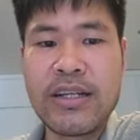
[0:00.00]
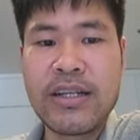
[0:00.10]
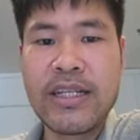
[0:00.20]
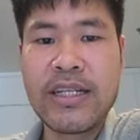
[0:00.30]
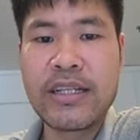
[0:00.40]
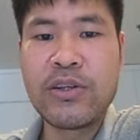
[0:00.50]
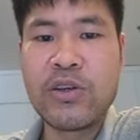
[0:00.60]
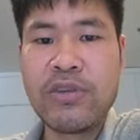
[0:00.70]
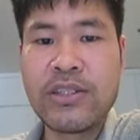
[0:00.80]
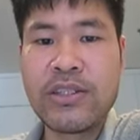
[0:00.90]
chị đăng ký
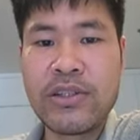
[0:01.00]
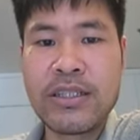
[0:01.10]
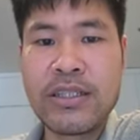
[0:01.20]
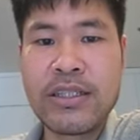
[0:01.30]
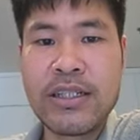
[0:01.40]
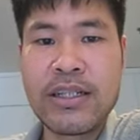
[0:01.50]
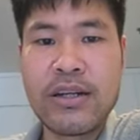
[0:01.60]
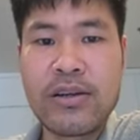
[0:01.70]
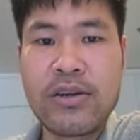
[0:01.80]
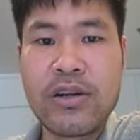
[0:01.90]
hội viên thôi
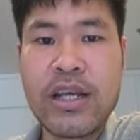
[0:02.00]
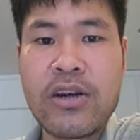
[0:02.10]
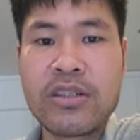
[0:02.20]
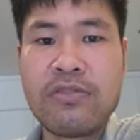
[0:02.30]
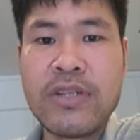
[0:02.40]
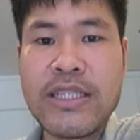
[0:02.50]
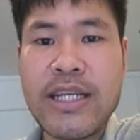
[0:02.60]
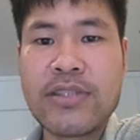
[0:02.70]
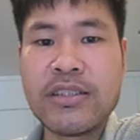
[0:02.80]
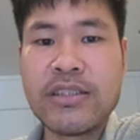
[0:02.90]
Đấy, ở đây có những
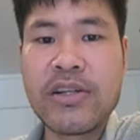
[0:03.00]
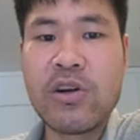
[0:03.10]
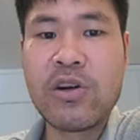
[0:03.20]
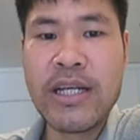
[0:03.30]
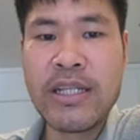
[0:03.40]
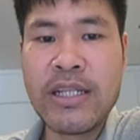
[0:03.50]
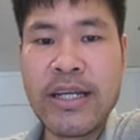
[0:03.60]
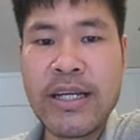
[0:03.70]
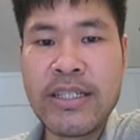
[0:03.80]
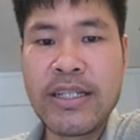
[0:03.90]
video dành riêng hội viên thì
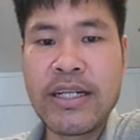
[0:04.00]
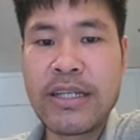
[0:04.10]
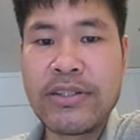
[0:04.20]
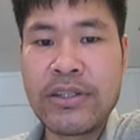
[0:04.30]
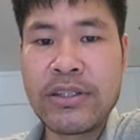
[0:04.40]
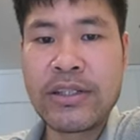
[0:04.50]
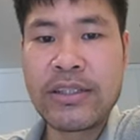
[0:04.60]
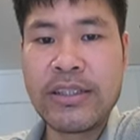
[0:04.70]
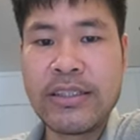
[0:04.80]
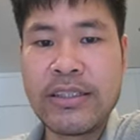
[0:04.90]
anh chị đăng ký thôi
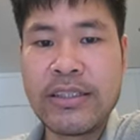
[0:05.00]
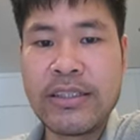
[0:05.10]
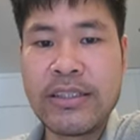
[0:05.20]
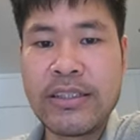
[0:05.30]
Kích cái anh chị đăng